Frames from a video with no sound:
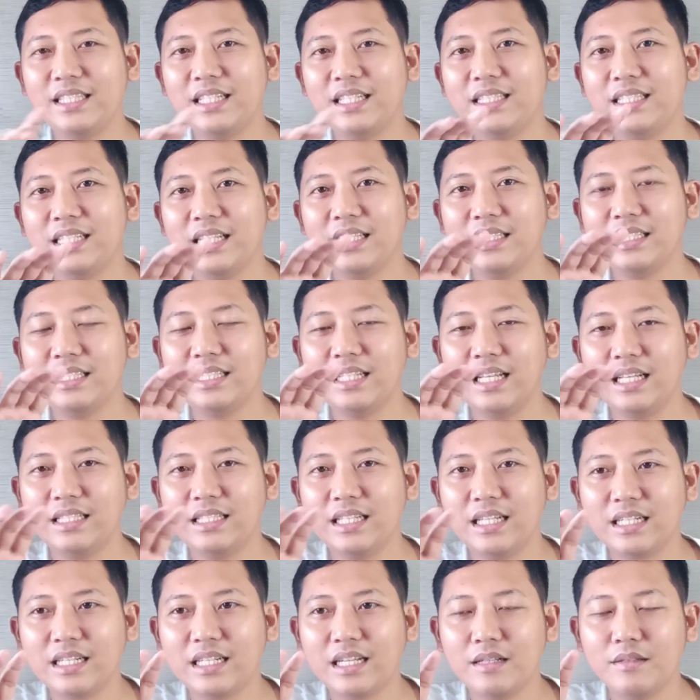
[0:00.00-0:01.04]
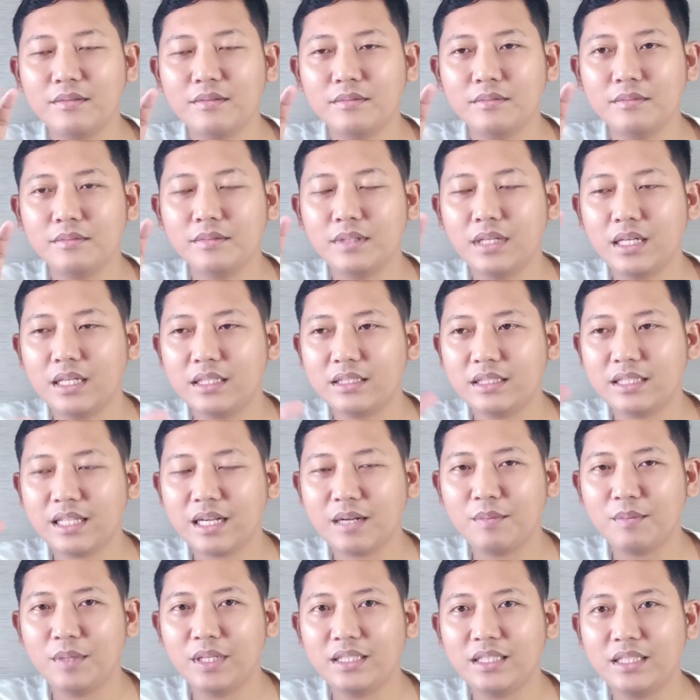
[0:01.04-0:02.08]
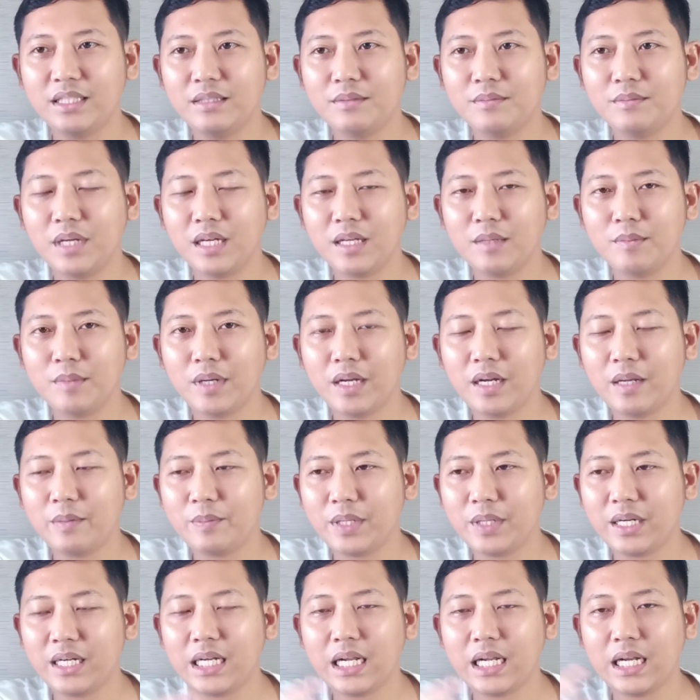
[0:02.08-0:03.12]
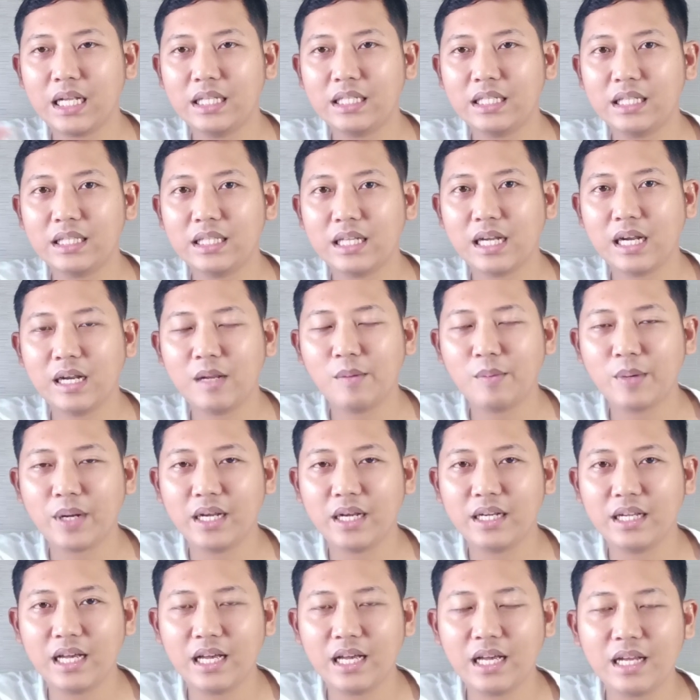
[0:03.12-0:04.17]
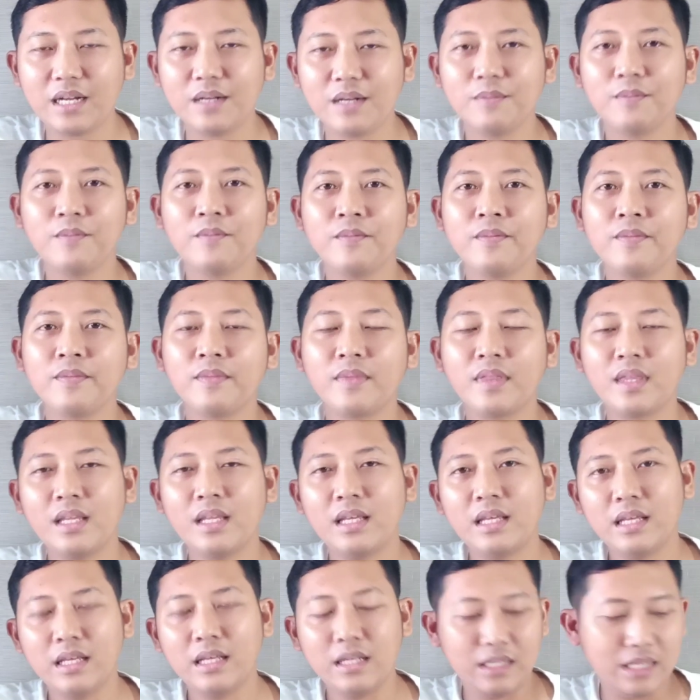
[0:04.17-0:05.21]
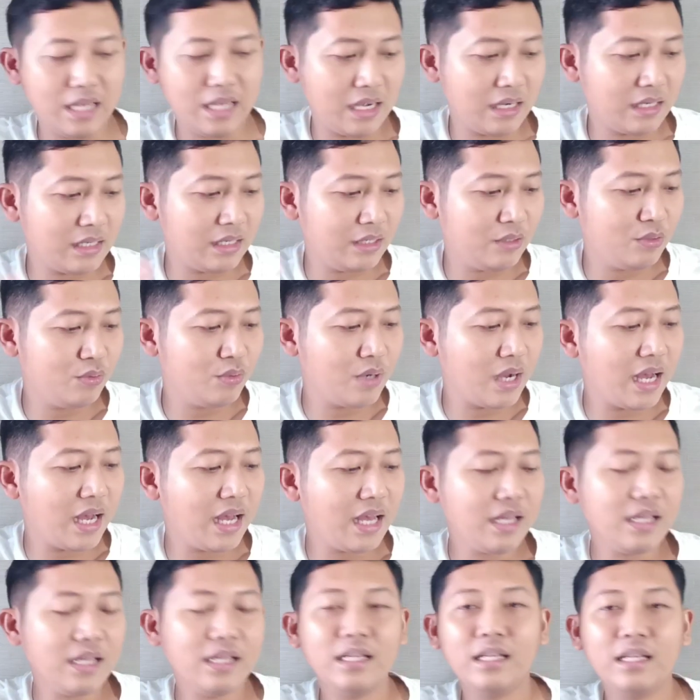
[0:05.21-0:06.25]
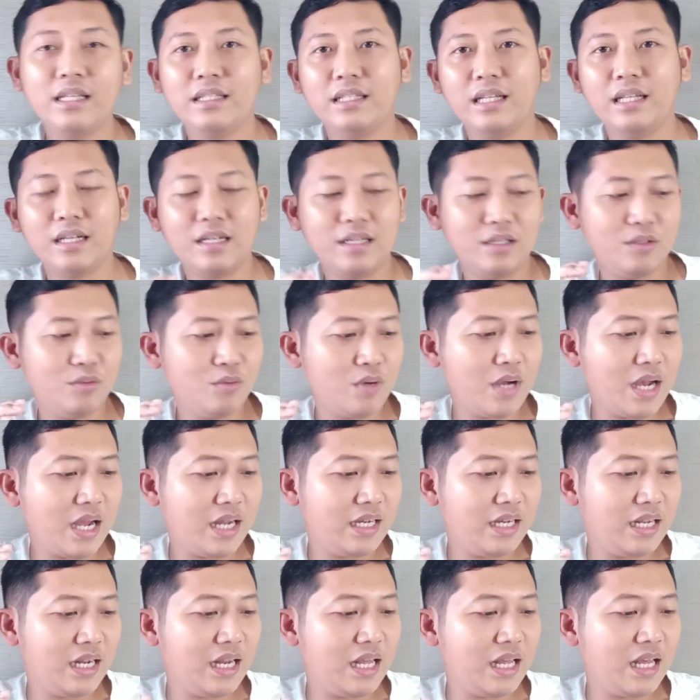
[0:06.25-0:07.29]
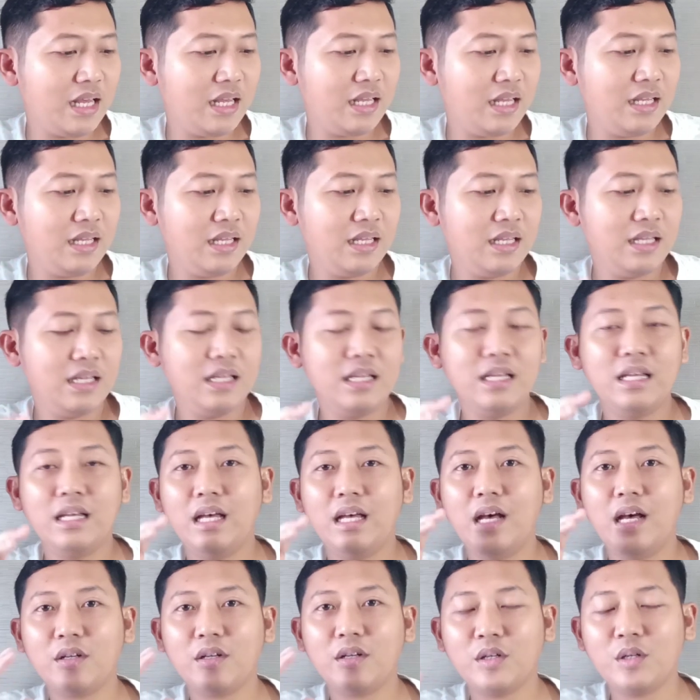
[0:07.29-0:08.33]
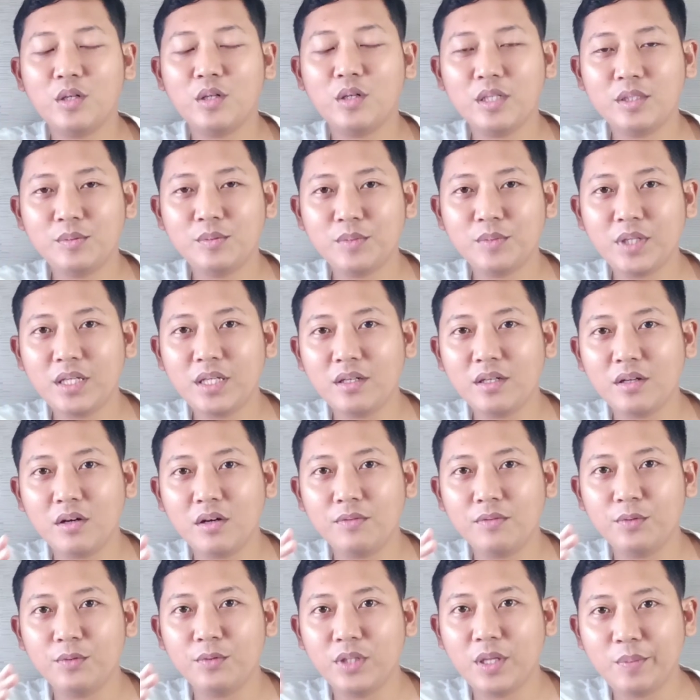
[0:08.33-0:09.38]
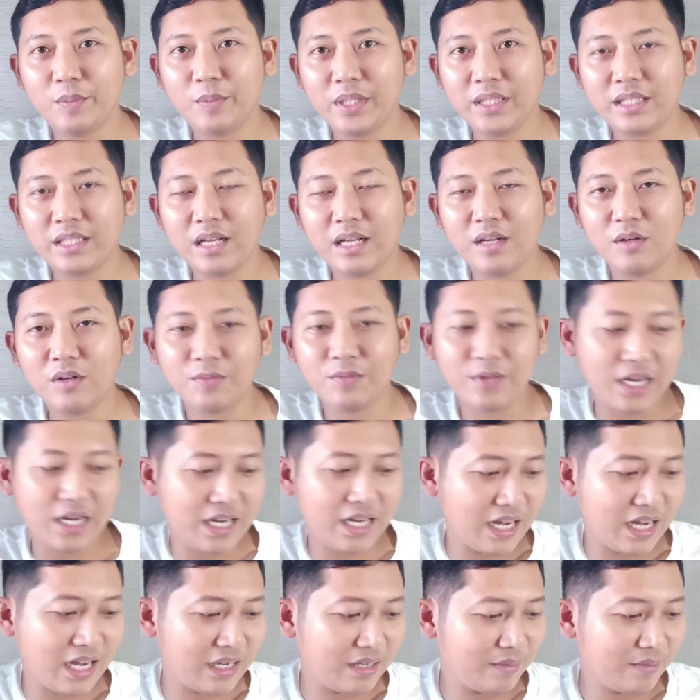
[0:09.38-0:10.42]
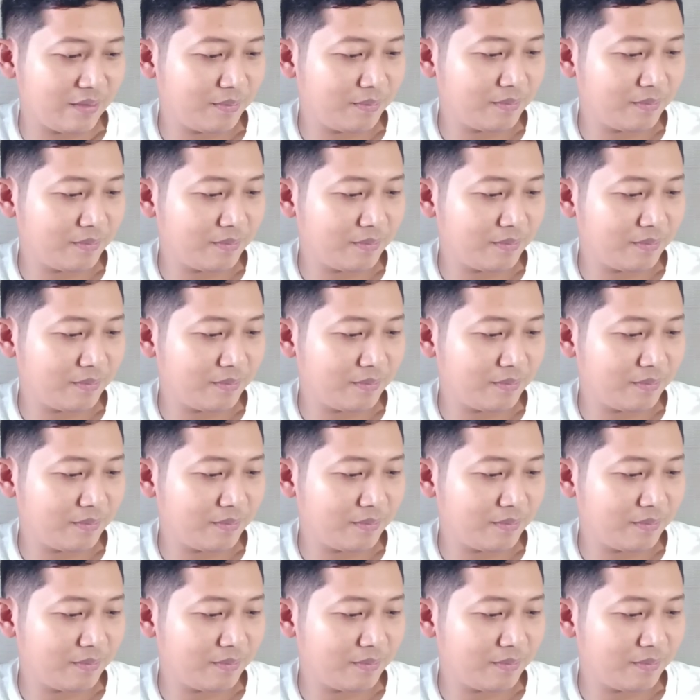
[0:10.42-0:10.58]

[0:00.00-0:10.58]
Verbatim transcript: Jadi nanti diajarkan uh, secara basic bagaimana pengenalannya terhadap radar. Yang kedua, yang kedua adalah acknowledgement of fundamental of radar.